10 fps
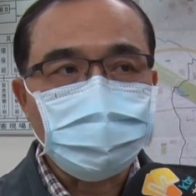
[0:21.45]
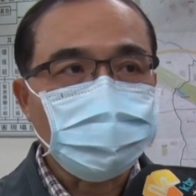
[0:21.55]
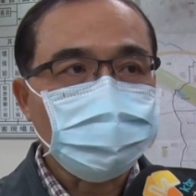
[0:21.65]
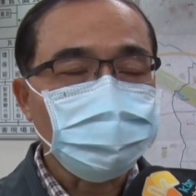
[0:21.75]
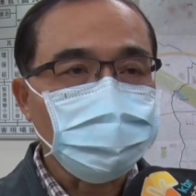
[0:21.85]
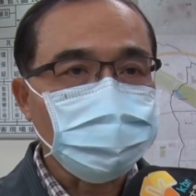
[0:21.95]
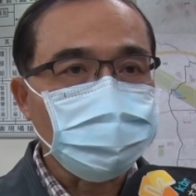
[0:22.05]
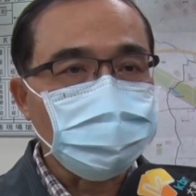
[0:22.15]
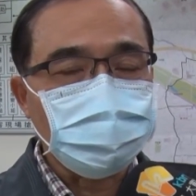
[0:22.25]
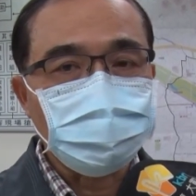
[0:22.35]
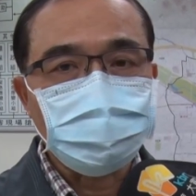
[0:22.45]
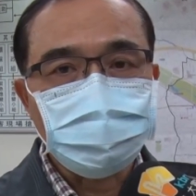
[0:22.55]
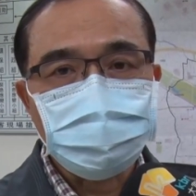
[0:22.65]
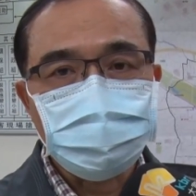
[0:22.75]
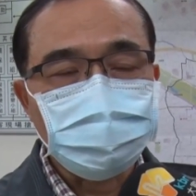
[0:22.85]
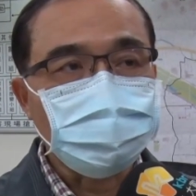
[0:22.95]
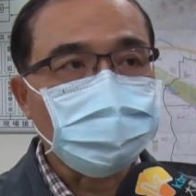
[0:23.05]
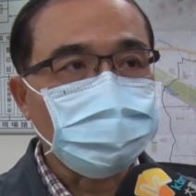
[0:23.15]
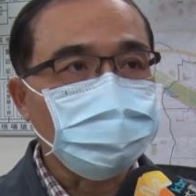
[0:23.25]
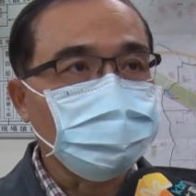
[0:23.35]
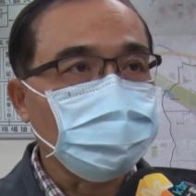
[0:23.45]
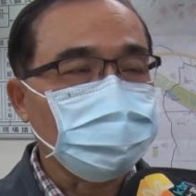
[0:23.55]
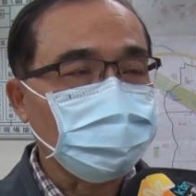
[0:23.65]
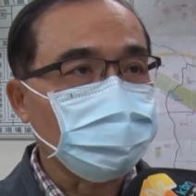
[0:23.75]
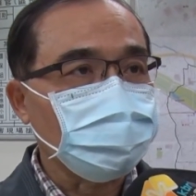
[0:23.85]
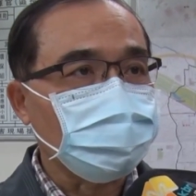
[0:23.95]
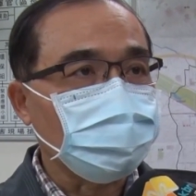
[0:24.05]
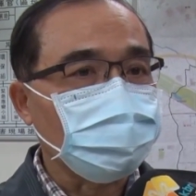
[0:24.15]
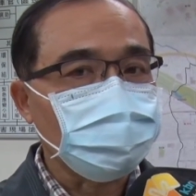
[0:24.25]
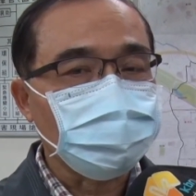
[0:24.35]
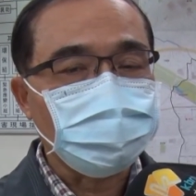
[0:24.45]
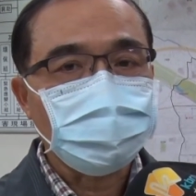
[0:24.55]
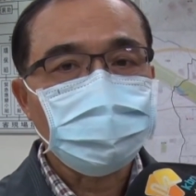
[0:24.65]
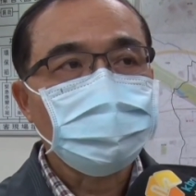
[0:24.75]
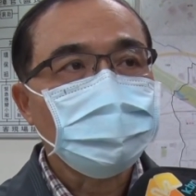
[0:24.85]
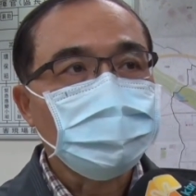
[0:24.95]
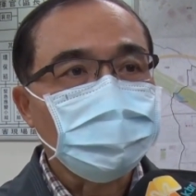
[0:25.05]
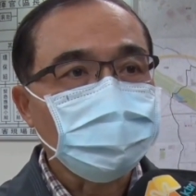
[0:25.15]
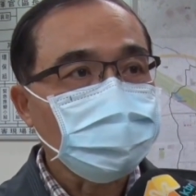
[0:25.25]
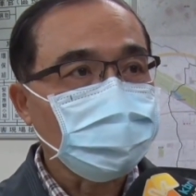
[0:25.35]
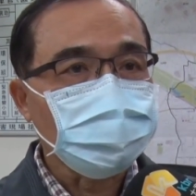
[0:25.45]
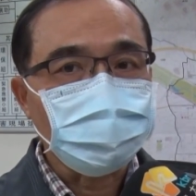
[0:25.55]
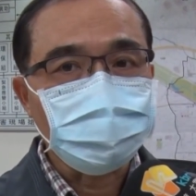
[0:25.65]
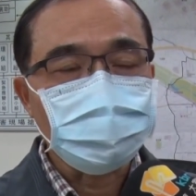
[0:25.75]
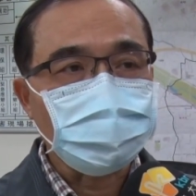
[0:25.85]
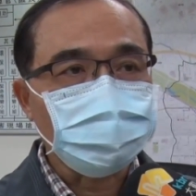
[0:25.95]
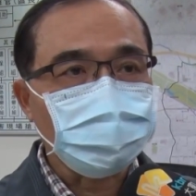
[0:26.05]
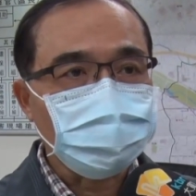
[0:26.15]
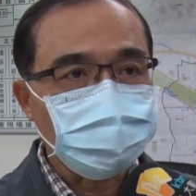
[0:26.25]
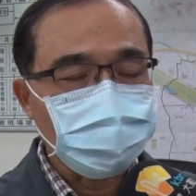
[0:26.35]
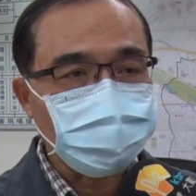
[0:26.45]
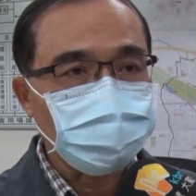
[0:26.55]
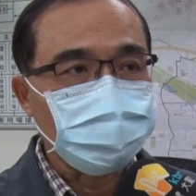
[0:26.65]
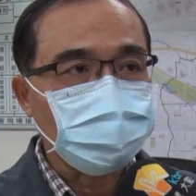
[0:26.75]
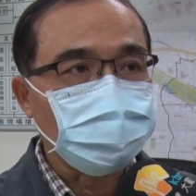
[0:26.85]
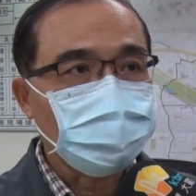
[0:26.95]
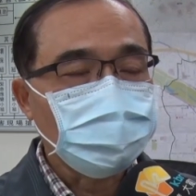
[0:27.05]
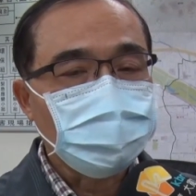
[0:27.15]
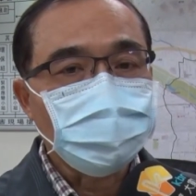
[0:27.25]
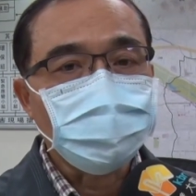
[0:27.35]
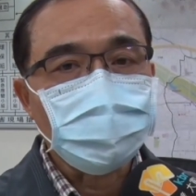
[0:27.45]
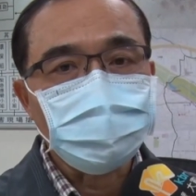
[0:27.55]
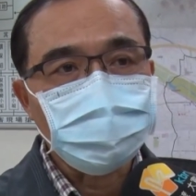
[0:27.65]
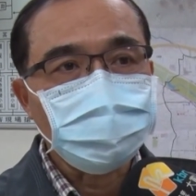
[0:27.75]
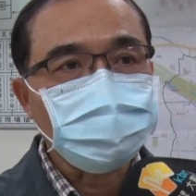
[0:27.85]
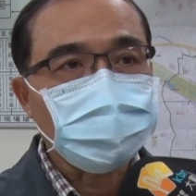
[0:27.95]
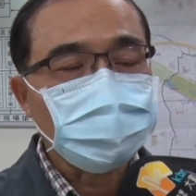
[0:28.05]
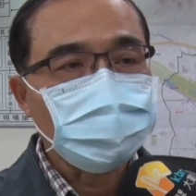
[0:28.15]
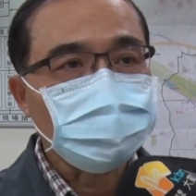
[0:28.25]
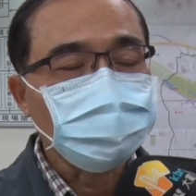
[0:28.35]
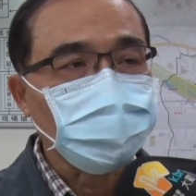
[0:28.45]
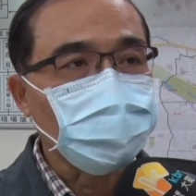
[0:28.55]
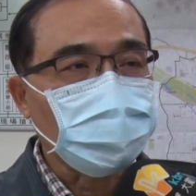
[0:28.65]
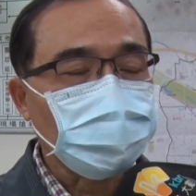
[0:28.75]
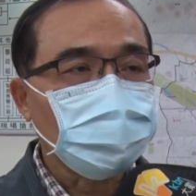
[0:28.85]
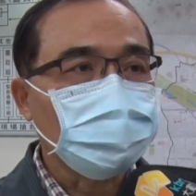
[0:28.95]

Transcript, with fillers: 哦，他是过世的时候，就是他的妹妹只有十六岁，他就来找里长说要怎么处理，后来我就帮他募款。